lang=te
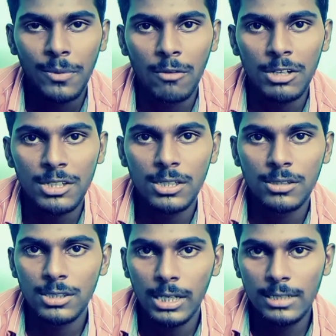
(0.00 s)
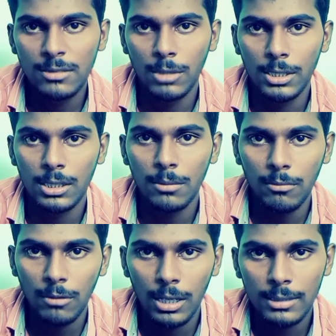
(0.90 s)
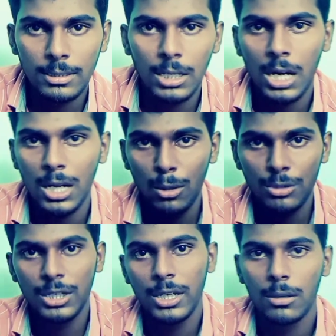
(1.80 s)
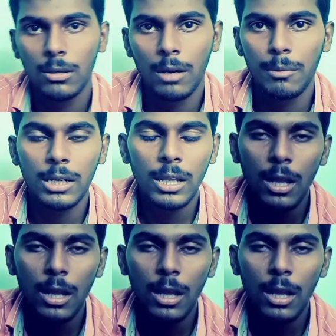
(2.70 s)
వెస్ట్రన్ స్టైల్స్ మాత్రం అసలు అక్కడ అలో చేయరు కాబట్టి